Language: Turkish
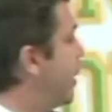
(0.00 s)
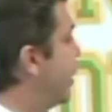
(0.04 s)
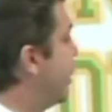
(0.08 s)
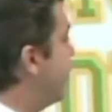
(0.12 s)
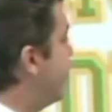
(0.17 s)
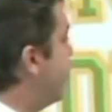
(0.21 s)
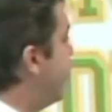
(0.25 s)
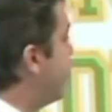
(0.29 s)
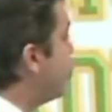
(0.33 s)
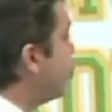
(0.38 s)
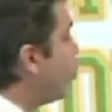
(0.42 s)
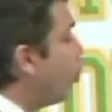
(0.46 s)

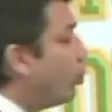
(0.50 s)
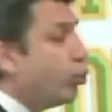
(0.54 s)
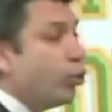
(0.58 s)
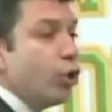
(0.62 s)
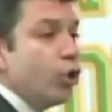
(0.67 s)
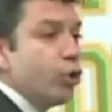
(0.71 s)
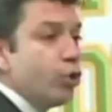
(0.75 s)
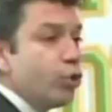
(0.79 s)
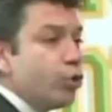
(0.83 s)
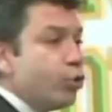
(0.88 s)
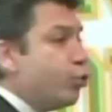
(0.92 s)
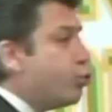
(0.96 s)
Ve son
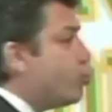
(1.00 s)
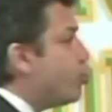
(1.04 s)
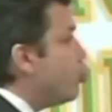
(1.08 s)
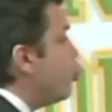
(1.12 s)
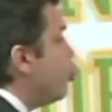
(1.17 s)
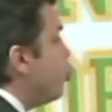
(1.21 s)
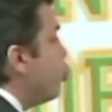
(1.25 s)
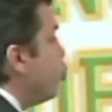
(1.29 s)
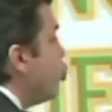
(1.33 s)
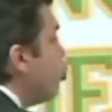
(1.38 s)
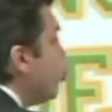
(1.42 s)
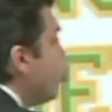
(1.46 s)

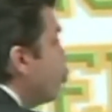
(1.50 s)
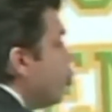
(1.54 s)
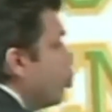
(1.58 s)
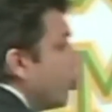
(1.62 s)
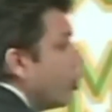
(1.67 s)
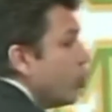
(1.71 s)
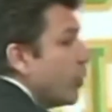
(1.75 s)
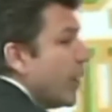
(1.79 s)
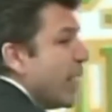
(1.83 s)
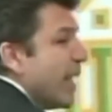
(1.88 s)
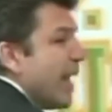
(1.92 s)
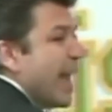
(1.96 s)
güçsüzlüğün gücü.
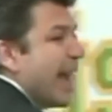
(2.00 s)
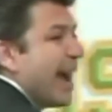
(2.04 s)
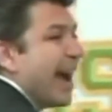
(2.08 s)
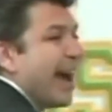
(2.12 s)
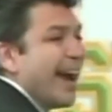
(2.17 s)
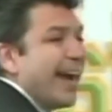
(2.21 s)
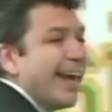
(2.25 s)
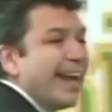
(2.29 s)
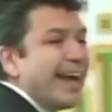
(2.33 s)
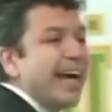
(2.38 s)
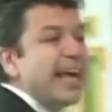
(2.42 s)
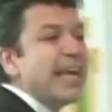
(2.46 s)

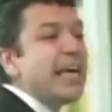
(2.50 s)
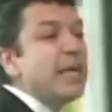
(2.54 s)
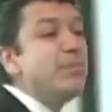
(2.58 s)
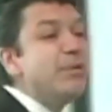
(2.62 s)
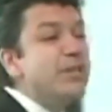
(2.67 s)
Herhangi bir